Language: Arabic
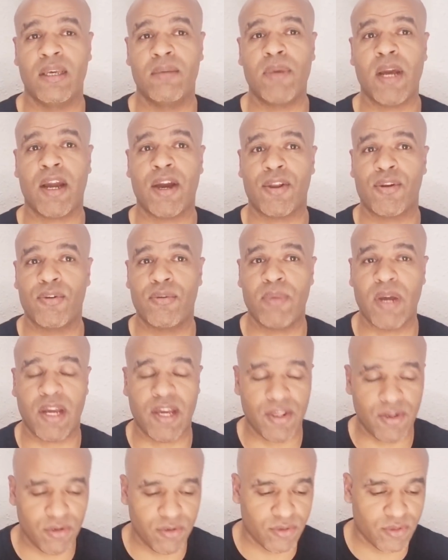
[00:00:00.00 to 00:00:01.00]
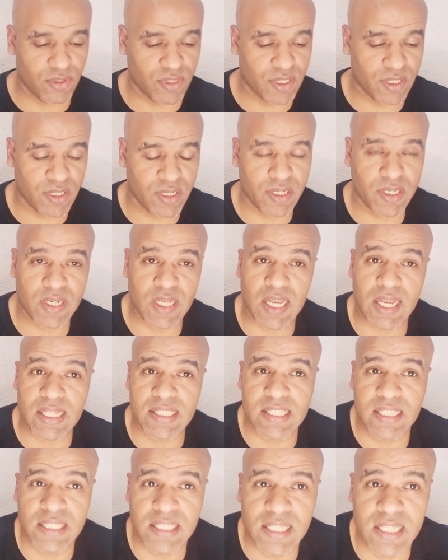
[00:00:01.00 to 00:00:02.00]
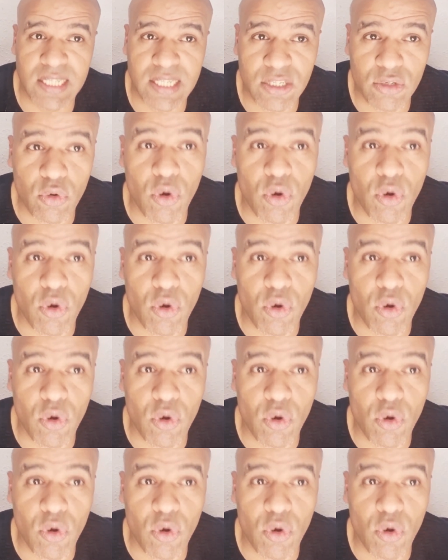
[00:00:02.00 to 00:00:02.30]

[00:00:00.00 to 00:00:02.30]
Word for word: ماكرون ماكرون قالك آه، اسيدي